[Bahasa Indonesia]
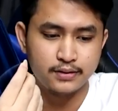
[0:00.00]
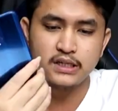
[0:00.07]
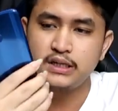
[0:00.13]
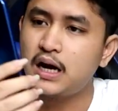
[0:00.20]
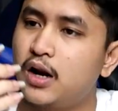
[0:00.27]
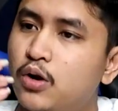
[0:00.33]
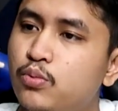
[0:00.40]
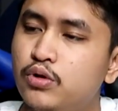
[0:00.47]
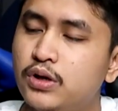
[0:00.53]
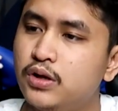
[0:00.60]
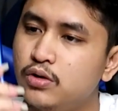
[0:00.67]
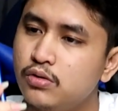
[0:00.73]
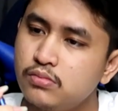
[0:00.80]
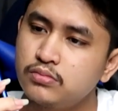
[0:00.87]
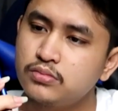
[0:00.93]
Jadi
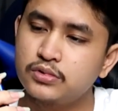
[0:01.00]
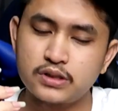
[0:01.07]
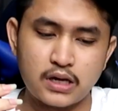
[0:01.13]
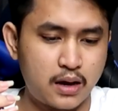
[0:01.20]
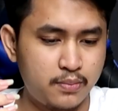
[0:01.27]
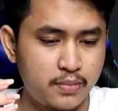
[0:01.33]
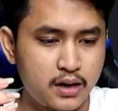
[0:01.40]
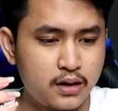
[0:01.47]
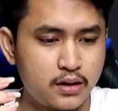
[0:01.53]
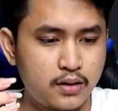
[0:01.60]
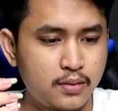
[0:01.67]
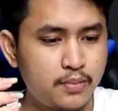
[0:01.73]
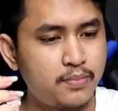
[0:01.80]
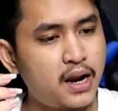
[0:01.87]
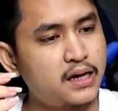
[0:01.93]
aluminium sama
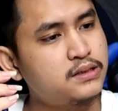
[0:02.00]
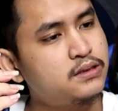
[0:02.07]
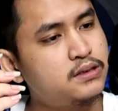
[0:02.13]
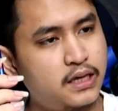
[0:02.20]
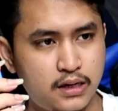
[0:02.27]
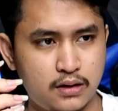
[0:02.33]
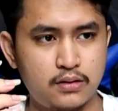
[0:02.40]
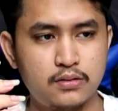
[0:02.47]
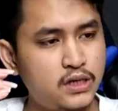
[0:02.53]
plastik.